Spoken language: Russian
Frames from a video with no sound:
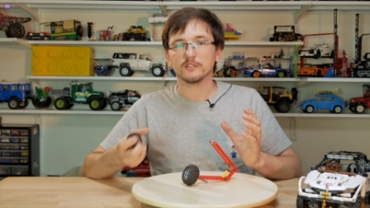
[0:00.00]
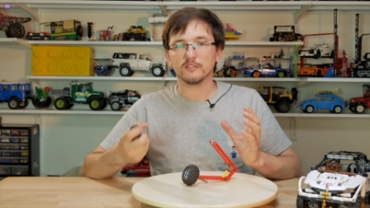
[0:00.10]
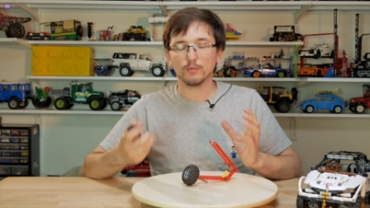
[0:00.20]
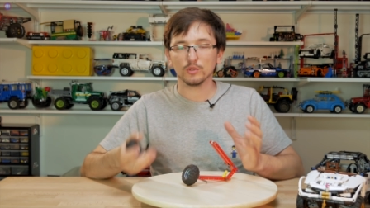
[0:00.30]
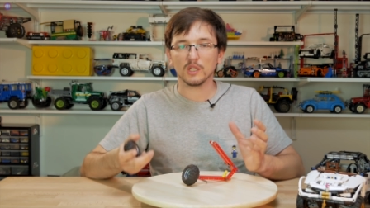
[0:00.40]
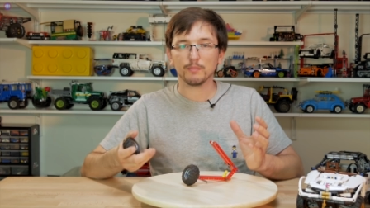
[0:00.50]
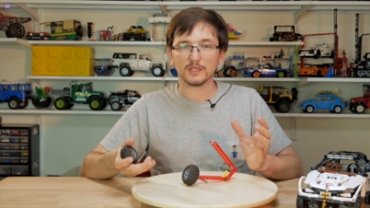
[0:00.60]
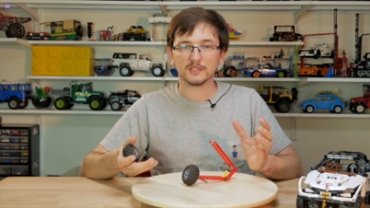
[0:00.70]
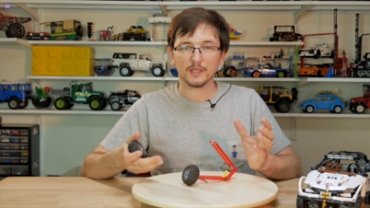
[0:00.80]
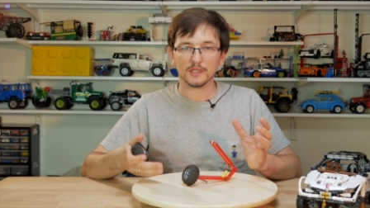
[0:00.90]
свободное
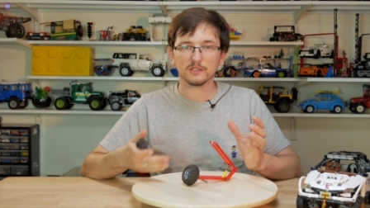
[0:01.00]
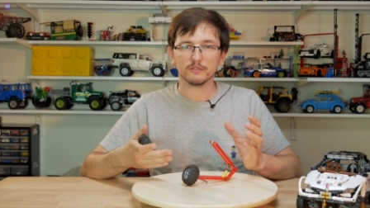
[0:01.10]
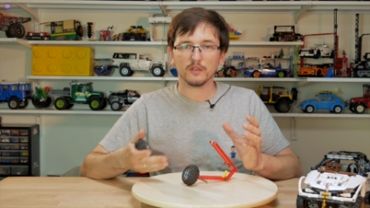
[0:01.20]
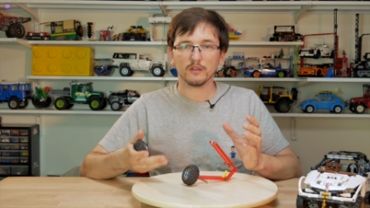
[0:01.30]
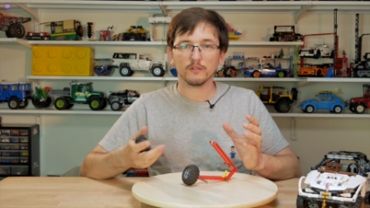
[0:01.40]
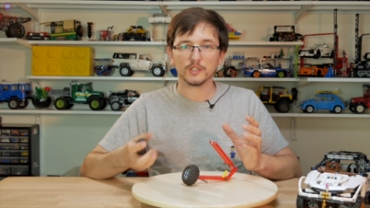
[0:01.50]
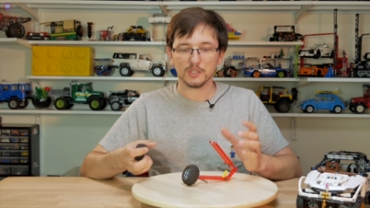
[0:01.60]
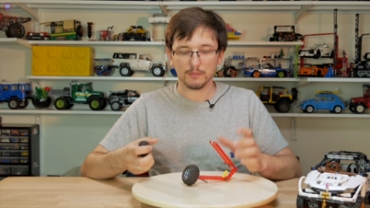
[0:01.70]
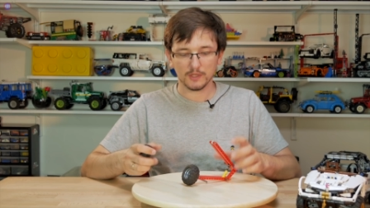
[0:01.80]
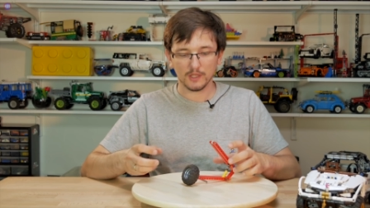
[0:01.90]
пространство
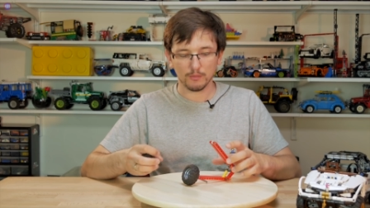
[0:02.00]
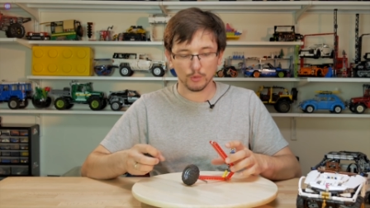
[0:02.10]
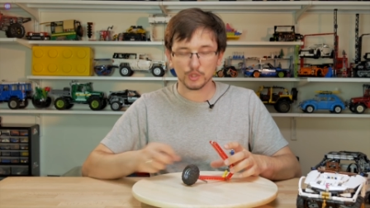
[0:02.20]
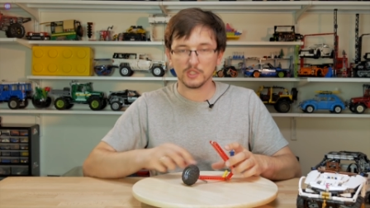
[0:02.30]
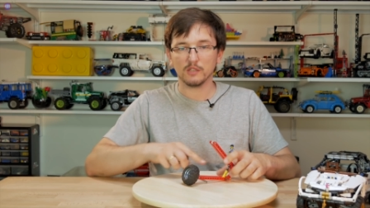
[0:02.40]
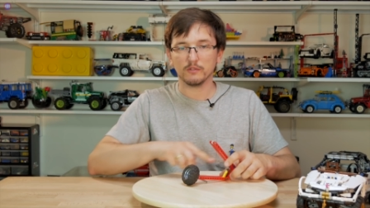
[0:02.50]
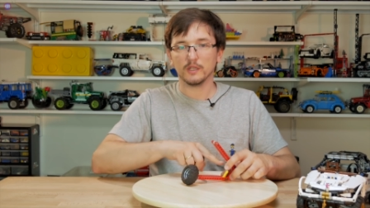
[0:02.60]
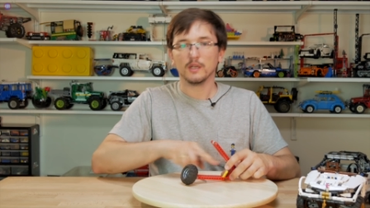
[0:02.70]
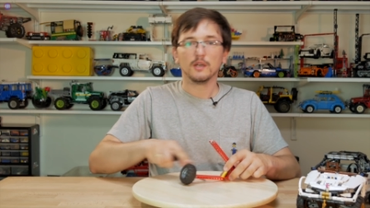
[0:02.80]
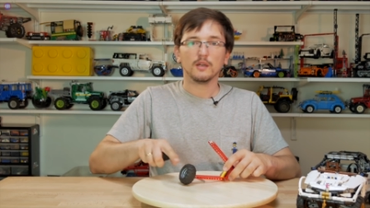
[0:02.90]
вашей модели, можете ли вы